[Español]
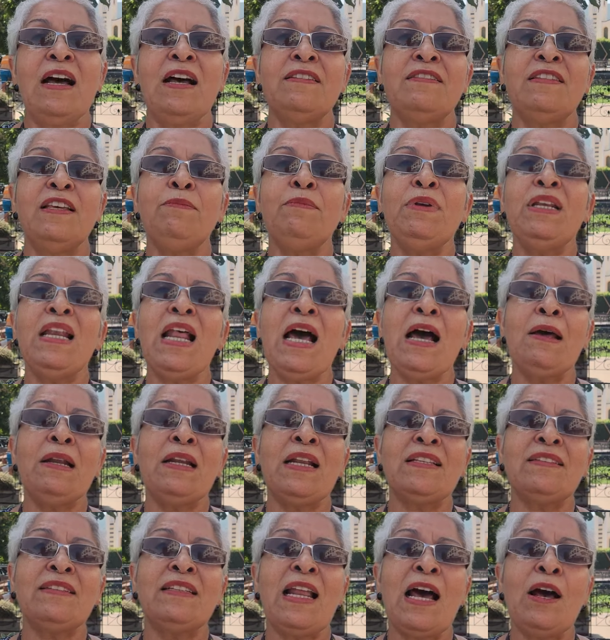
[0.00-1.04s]
hacer
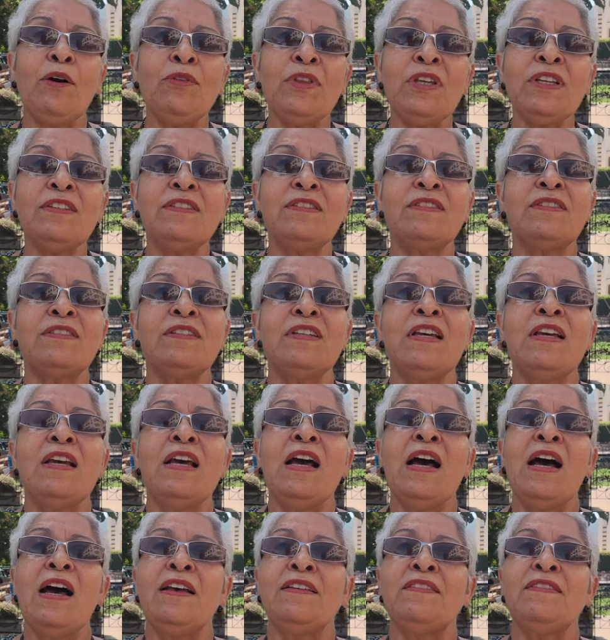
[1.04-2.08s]
las laudes,
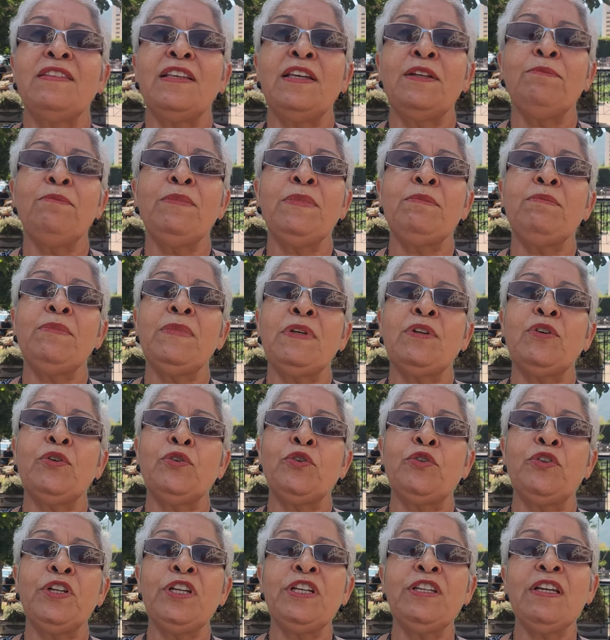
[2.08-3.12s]
hacer mi
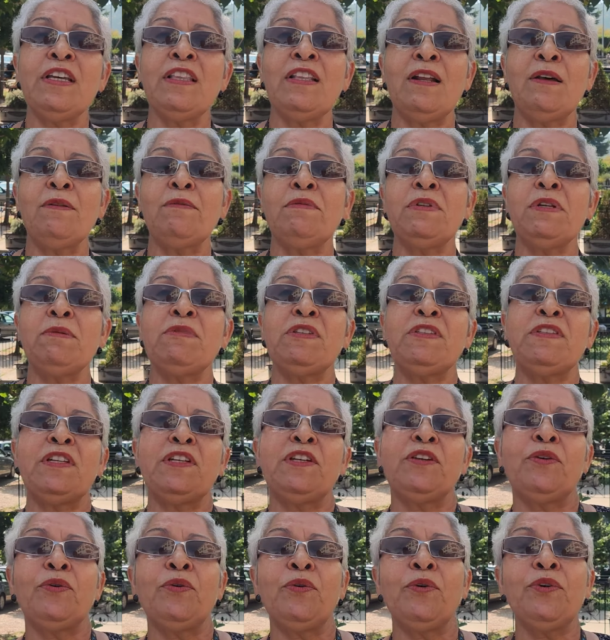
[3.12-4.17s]
coronilla de la Divina
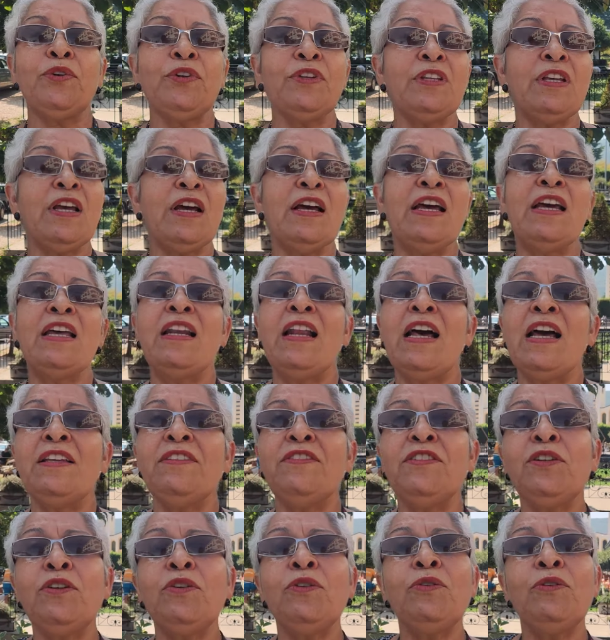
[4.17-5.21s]
Misericordia, el
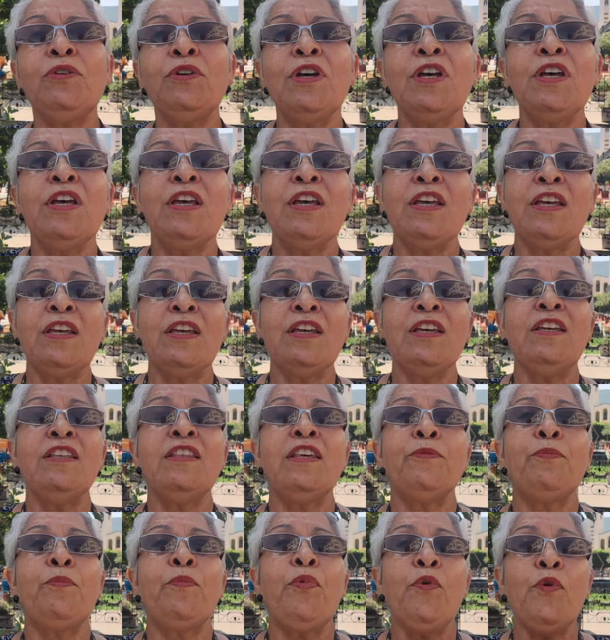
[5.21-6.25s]
ángelo, y
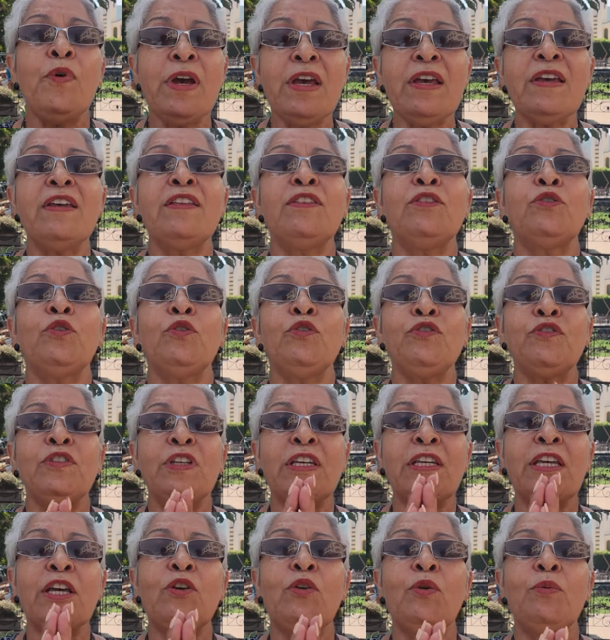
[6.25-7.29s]
después
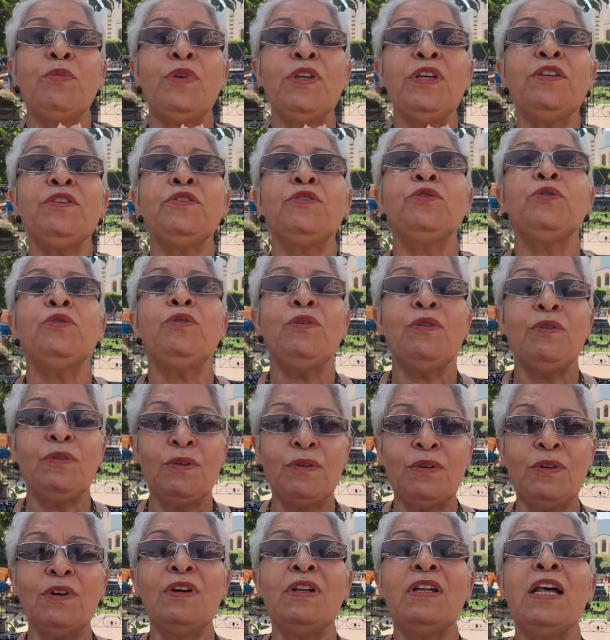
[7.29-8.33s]
entonces que comienzo
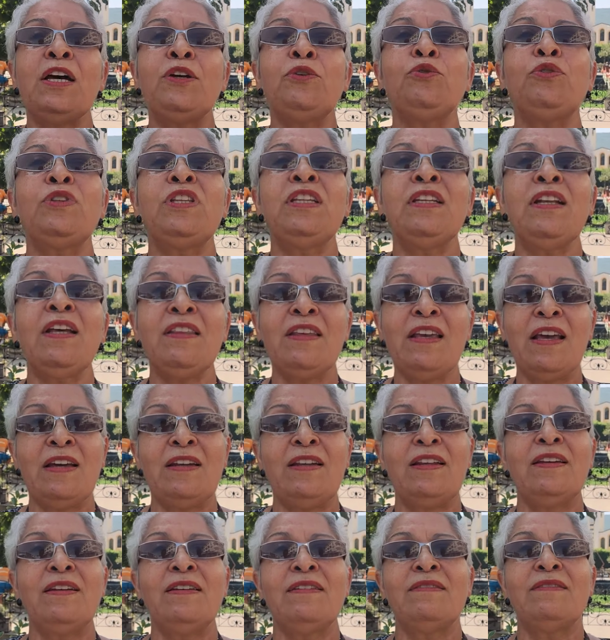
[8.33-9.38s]
la rutina
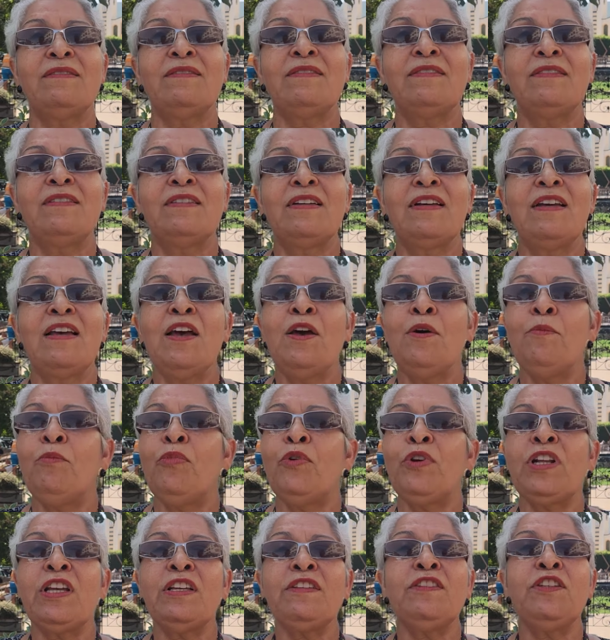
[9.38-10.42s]
diaria.
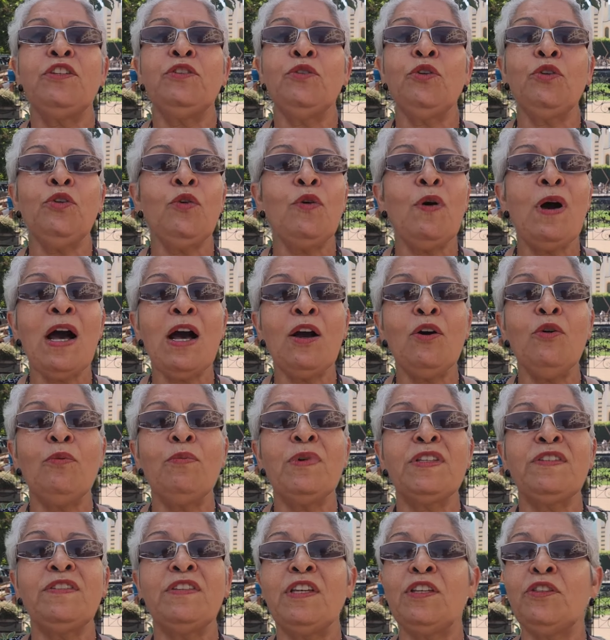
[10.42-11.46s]
Porque si no lo hago
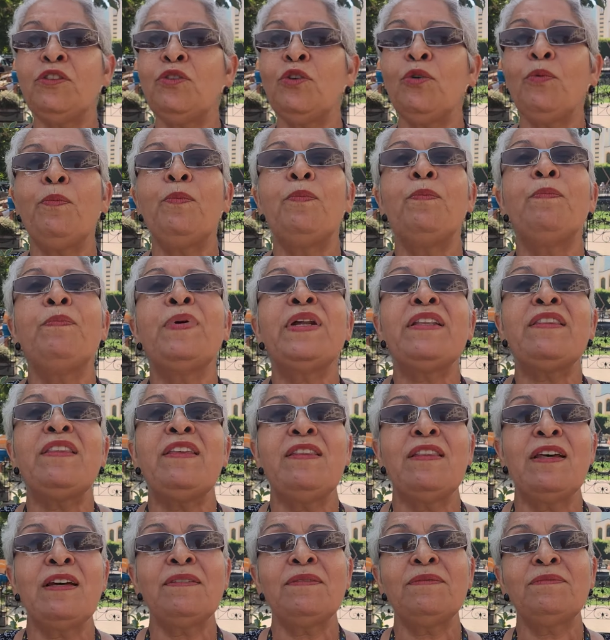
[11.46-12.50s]
me siento
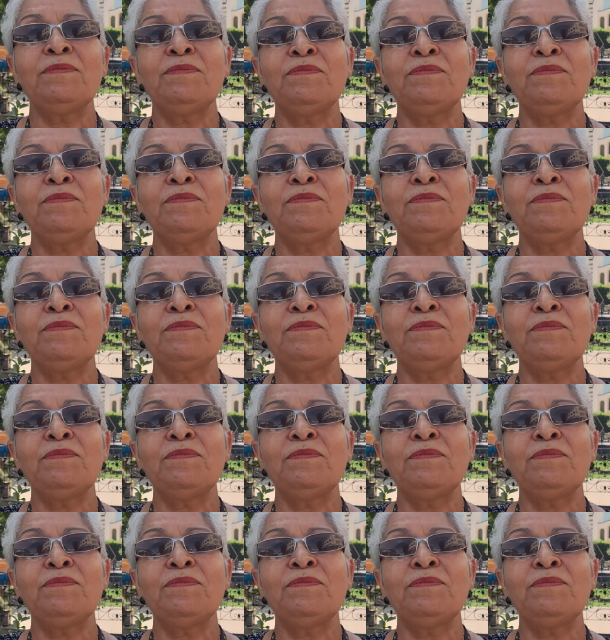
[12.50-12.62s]
perdida.